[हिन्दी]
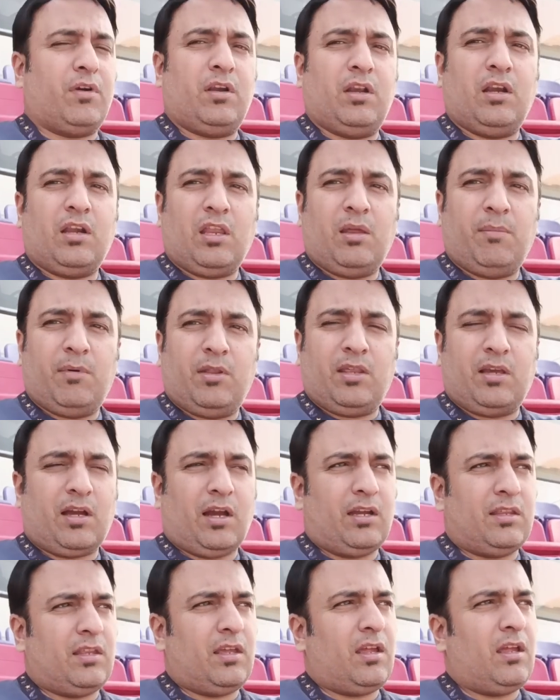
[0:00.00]
वनडे टीम में
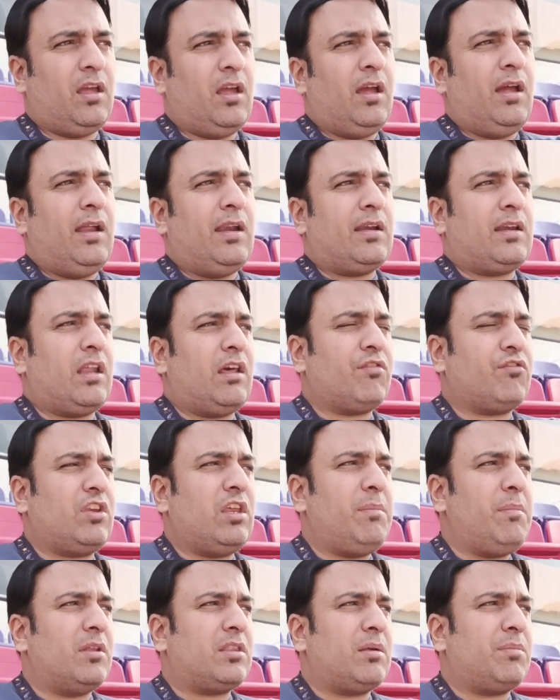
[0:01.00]
दिखाई दें टेस्ट
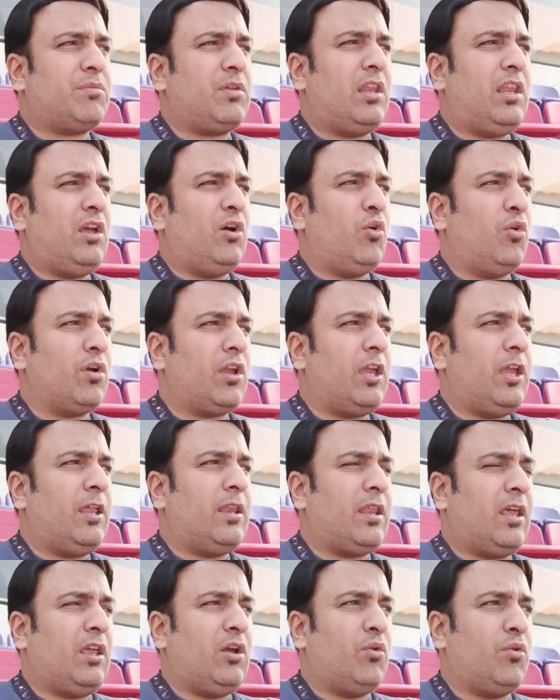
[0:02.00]
टीम में तब्दीली होगी
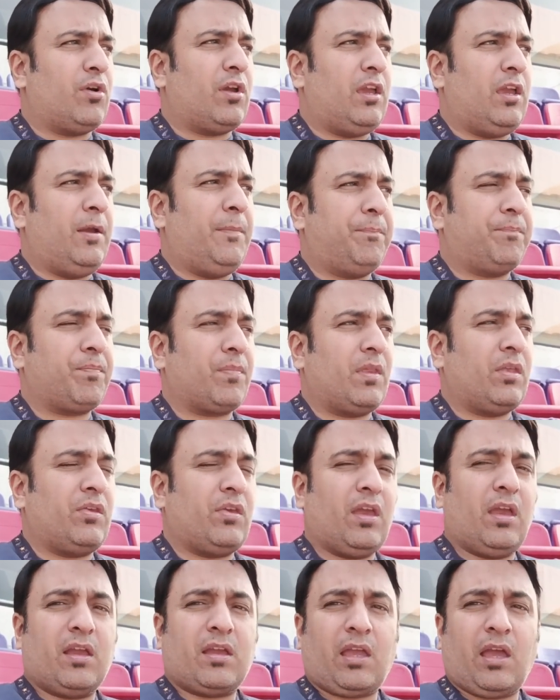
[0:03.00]
नहीं होगी
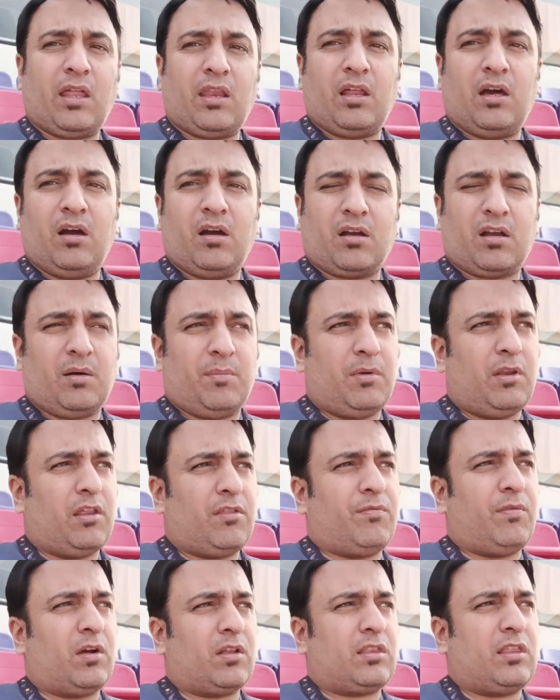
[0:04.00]
ये कहना कबल
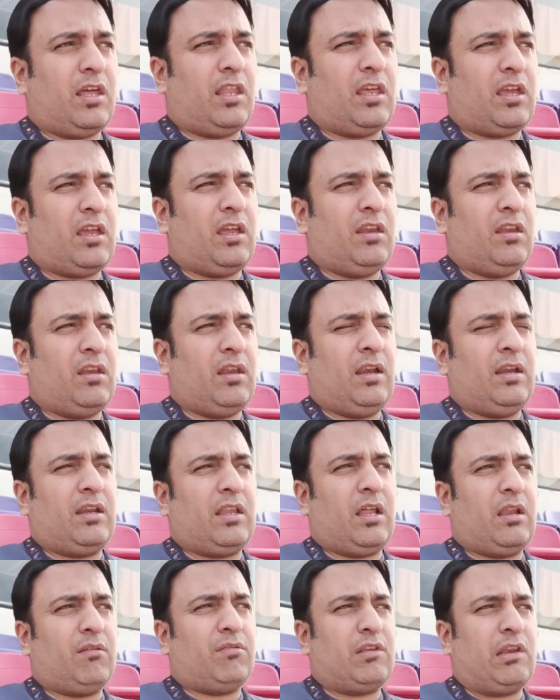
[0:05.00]
वक्त है लेकिन
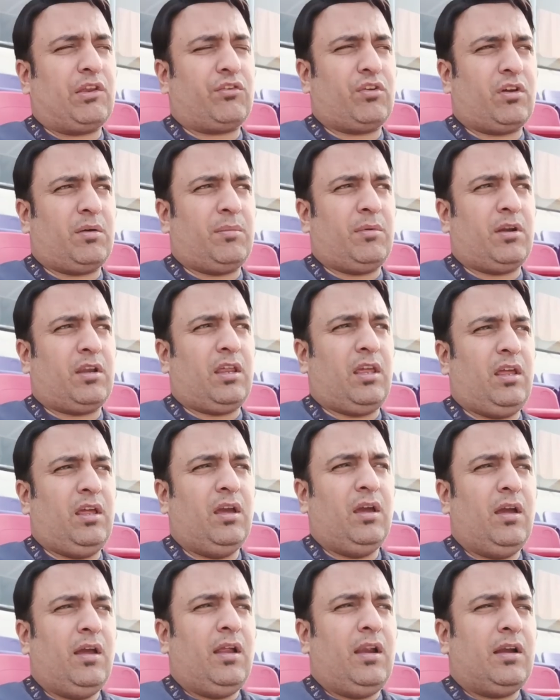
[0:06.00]
इंटरनल सिलेक्शन कमेटी
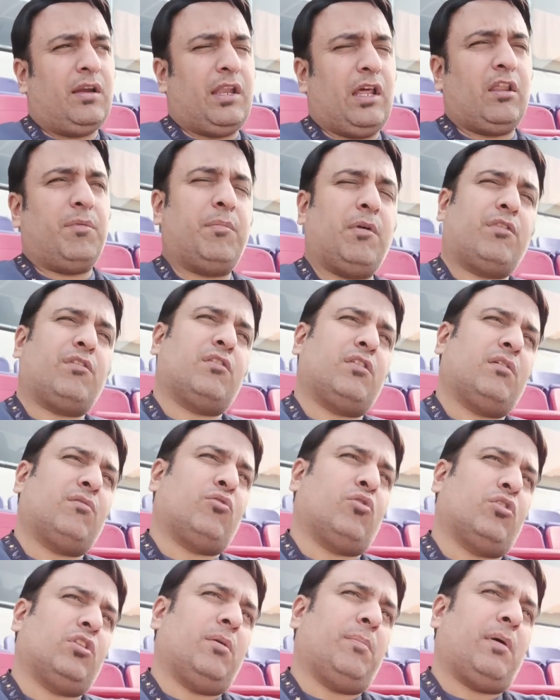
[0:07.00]
टेस्ट मैसेज से
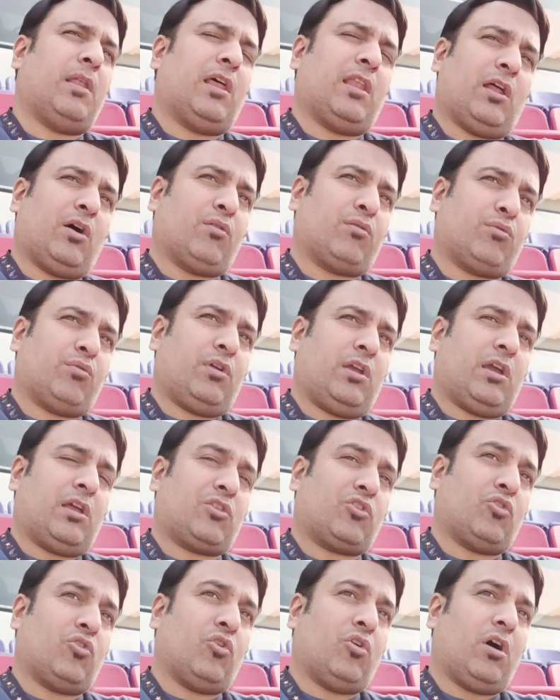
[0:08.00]
दो दिन पहले अनाउंस हुई है
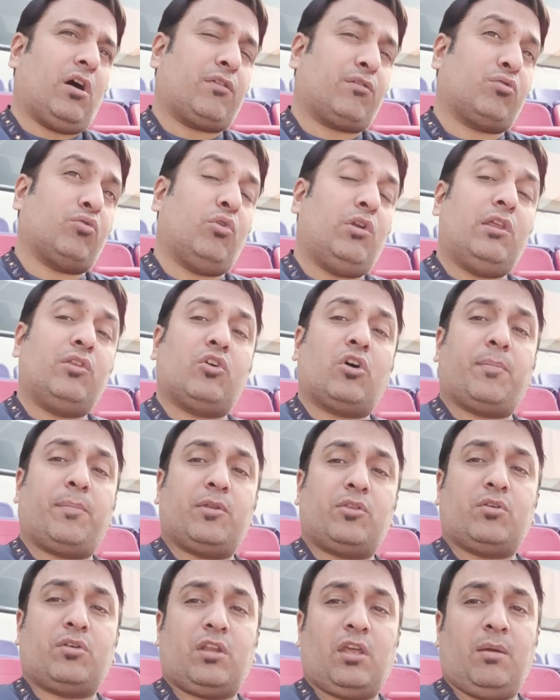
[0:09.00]
तो असूली तौर
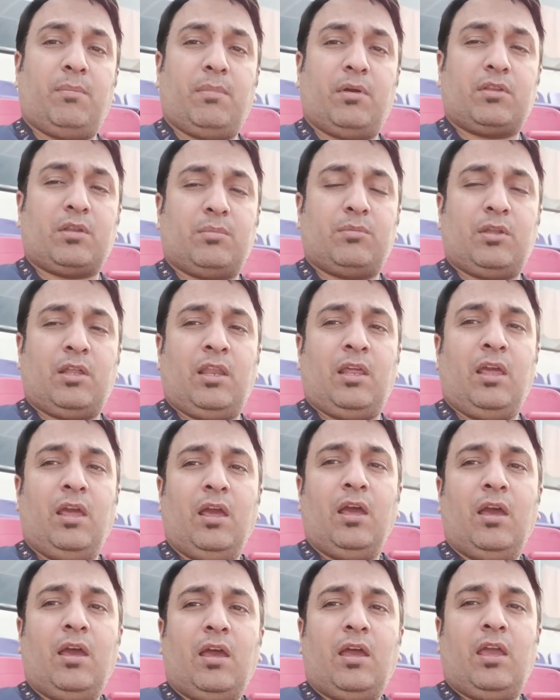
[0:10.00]
पर तो टीम में तब्दीली
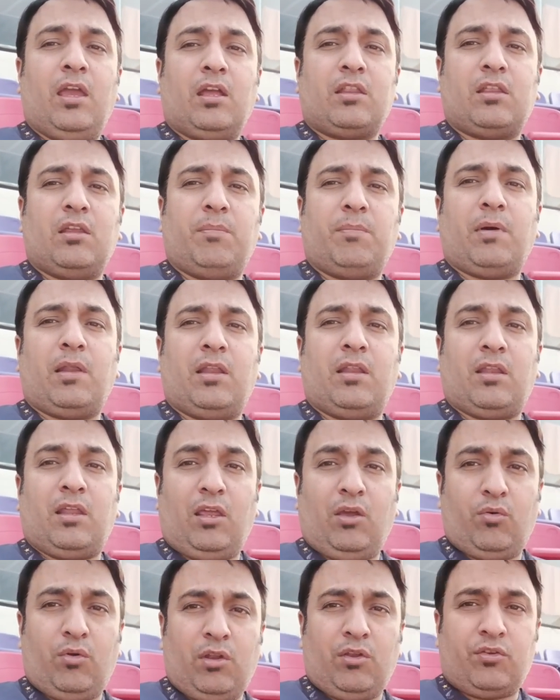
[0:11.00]
एक दिन पहले
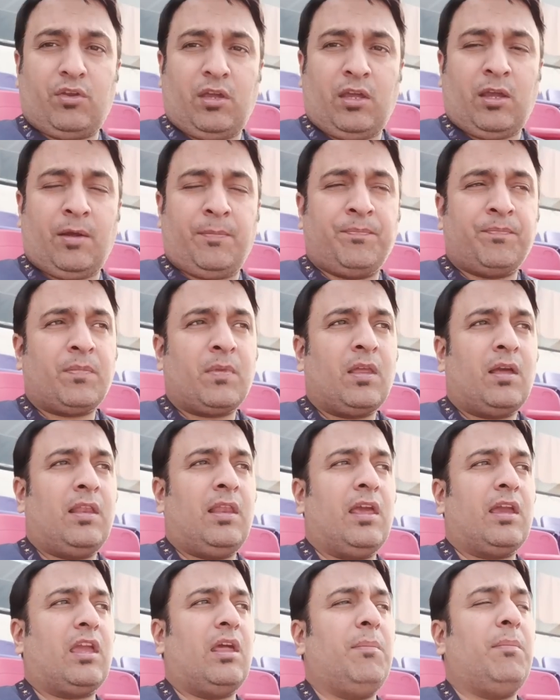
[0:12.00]
नहीं होनी चाहिए
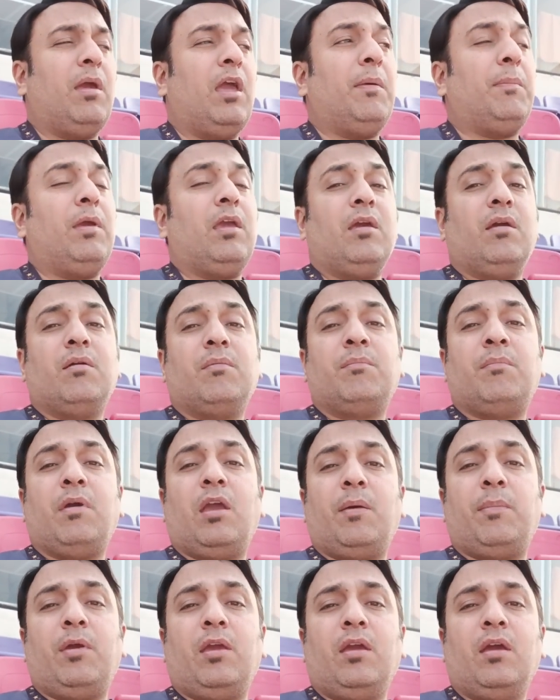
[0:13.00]
लेकिन मे भी
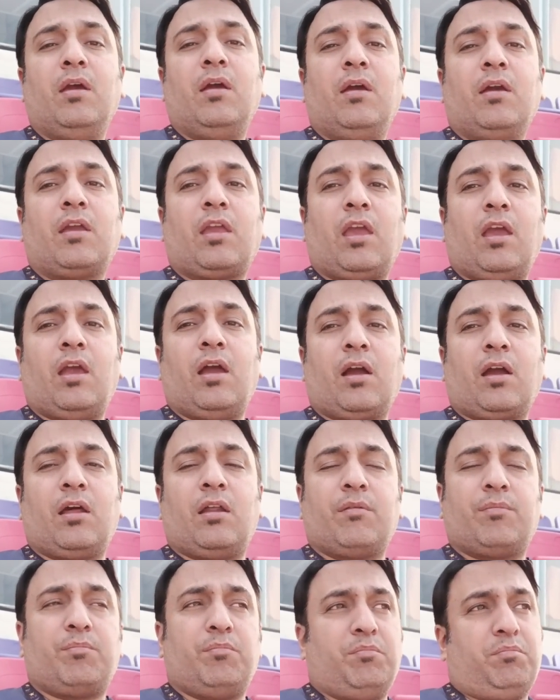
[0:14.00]
मे भी कि
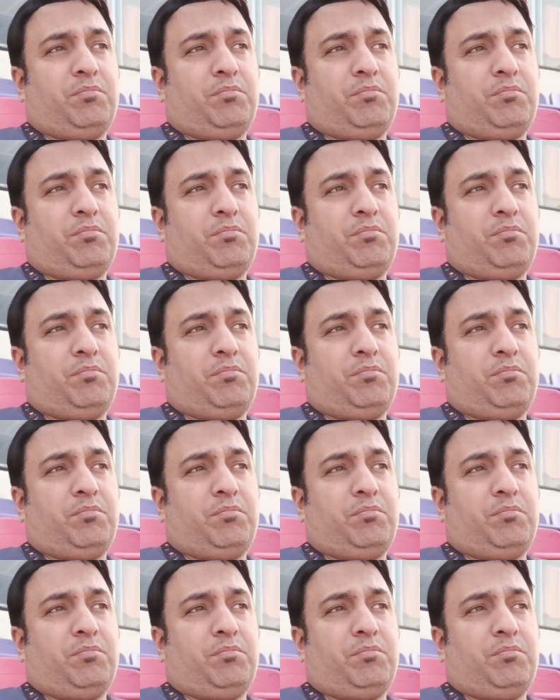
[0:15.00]
अगर